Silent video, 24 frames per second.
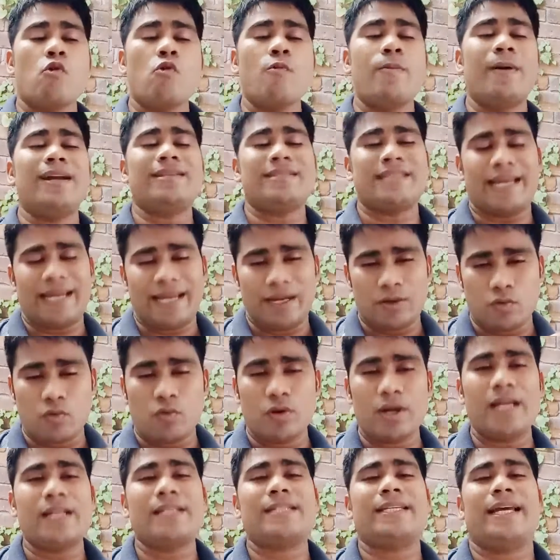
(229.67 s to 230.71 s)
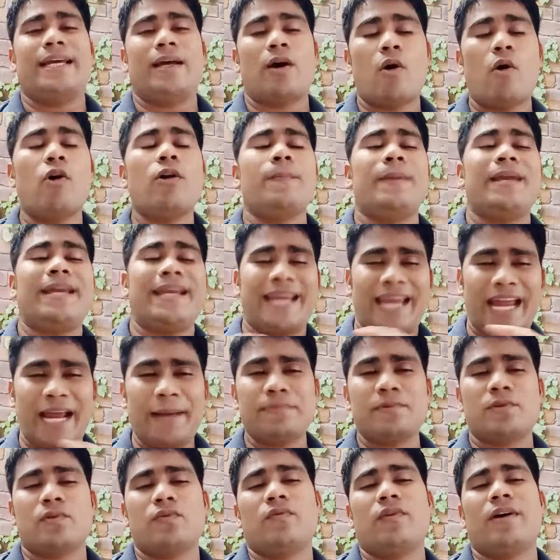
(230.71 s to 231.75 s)
ऊबर चाहे ओला चाहे और भी
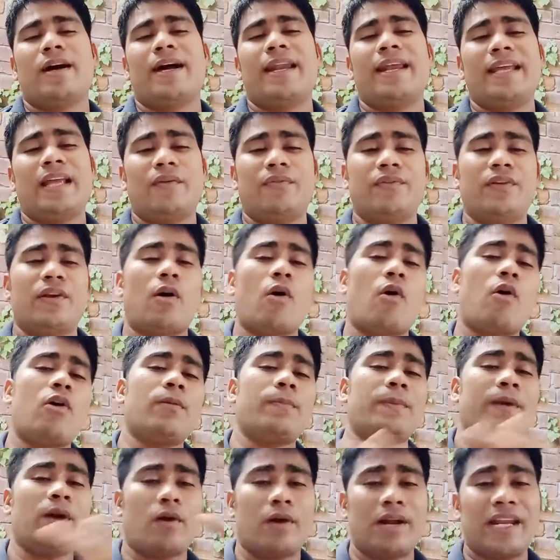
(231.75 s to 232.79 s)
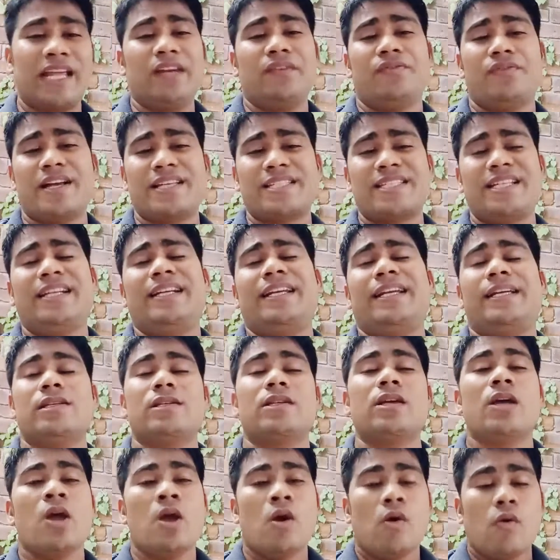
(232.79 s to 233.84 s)
कैब्स वगैरह या फिर और भी ऑनलाइन
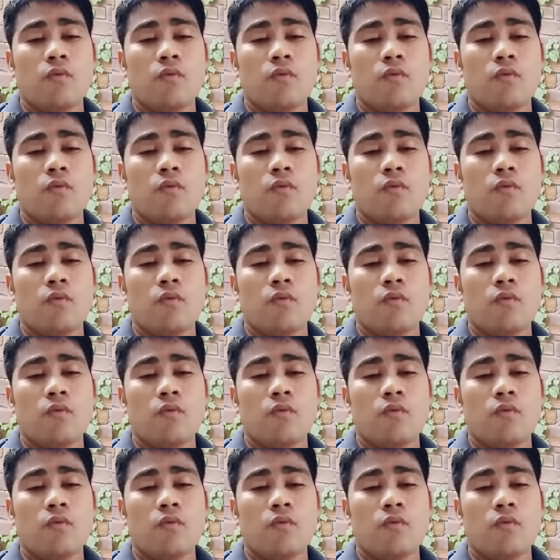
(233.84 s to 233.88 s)
फैसिलिटीज़